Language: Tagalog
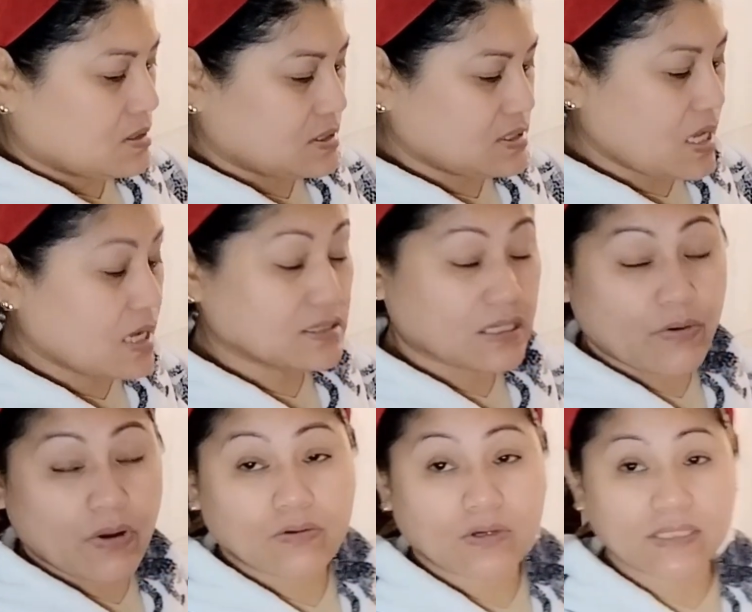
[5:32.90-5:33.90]
Kasi ang
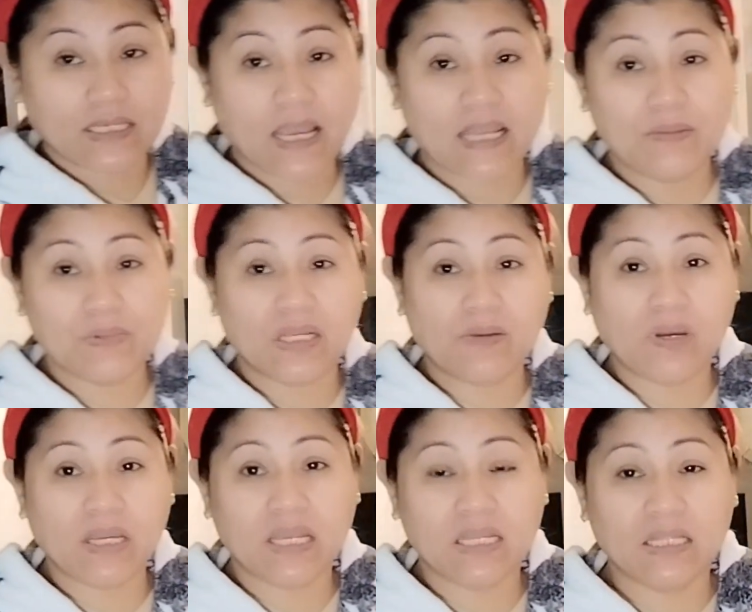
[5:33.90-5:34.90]
asawa ko kasi alam niya na
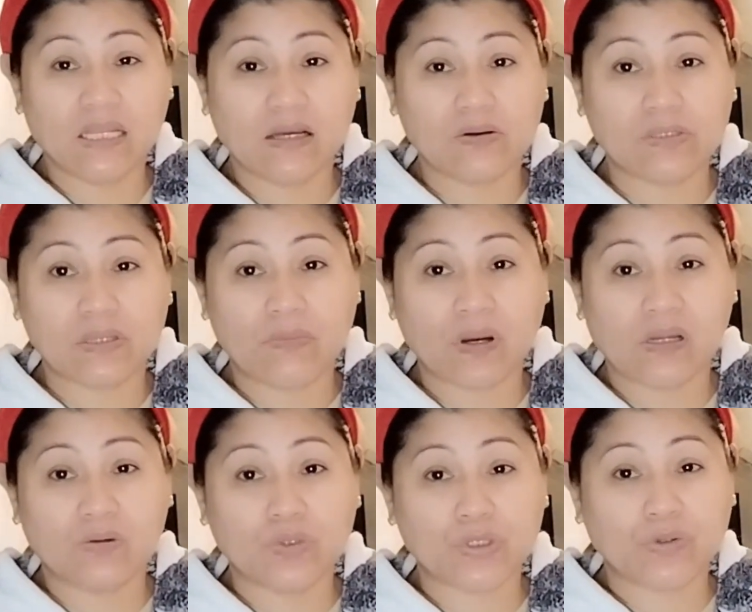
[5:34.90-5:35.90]
mahilig din ako sa mga
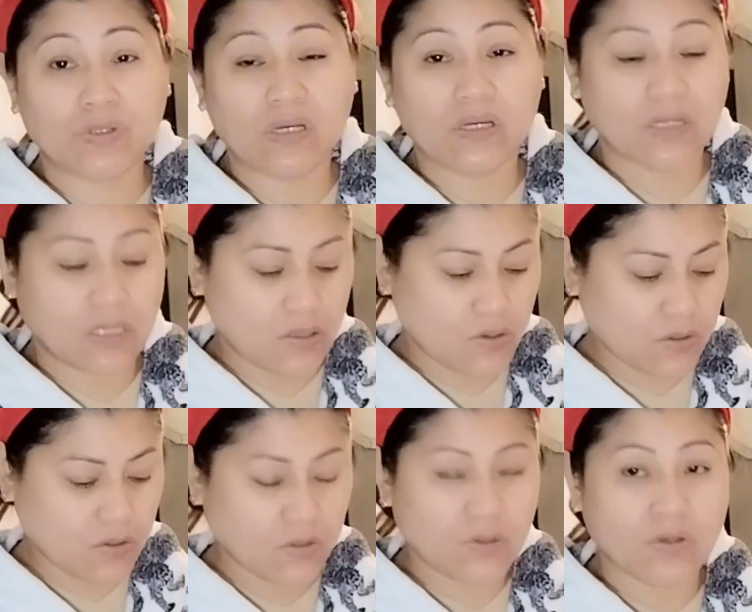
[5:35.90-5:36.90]
lotion na
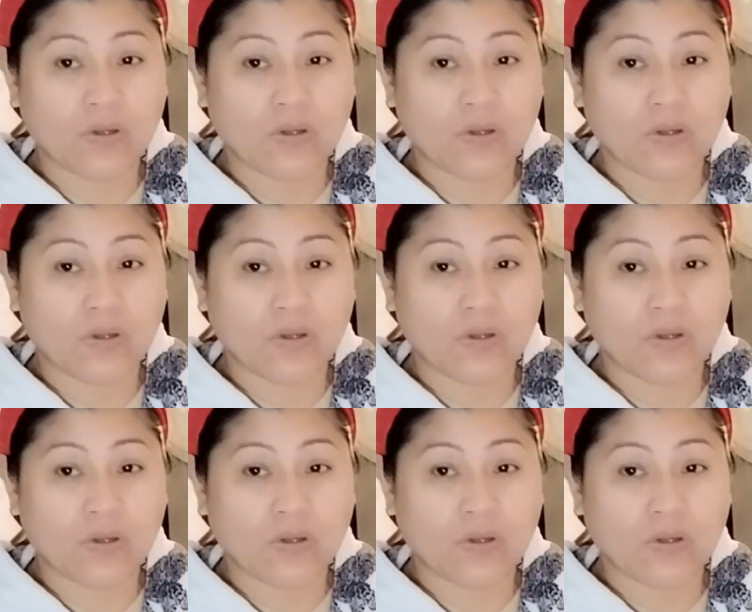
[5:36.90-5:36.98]
ano,